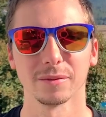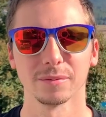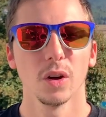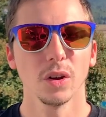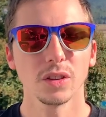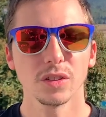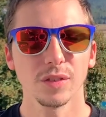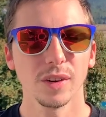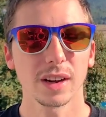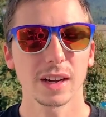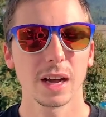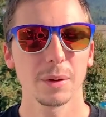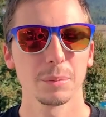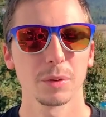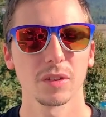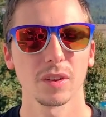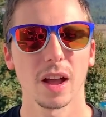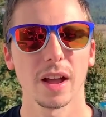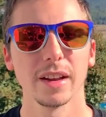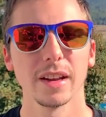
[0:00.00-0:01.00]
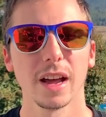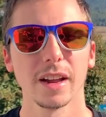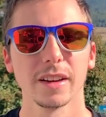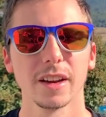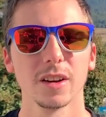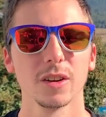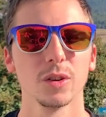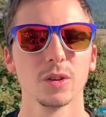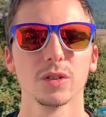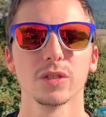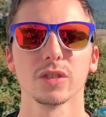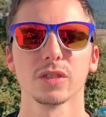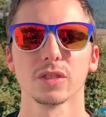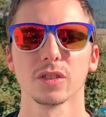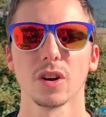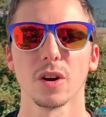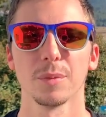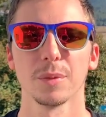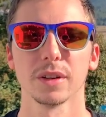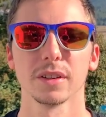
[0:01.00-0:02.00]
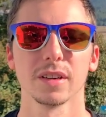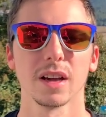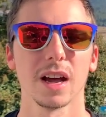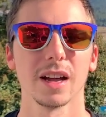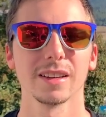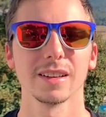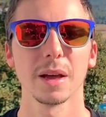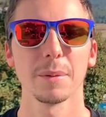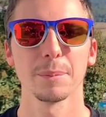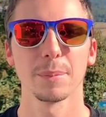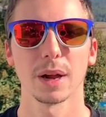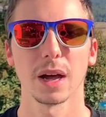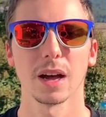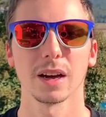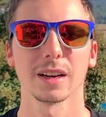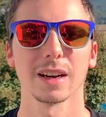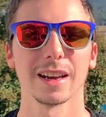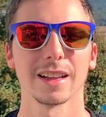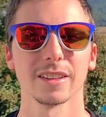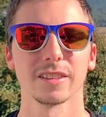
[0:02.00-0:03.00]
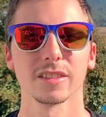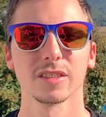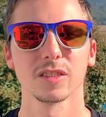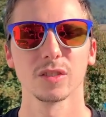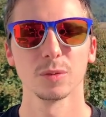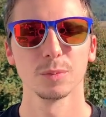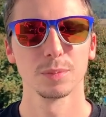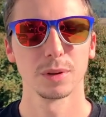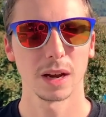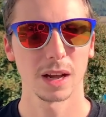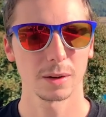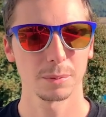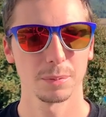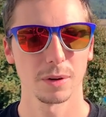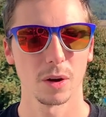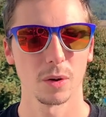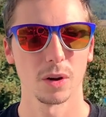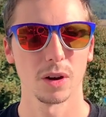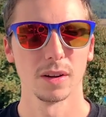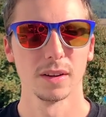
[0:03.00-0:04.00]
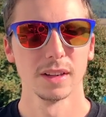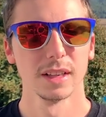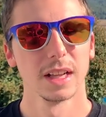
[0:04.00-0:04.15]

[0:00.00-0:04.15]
Und zwar gab es einen Analystenkommentar der Barclays zu Plug Power.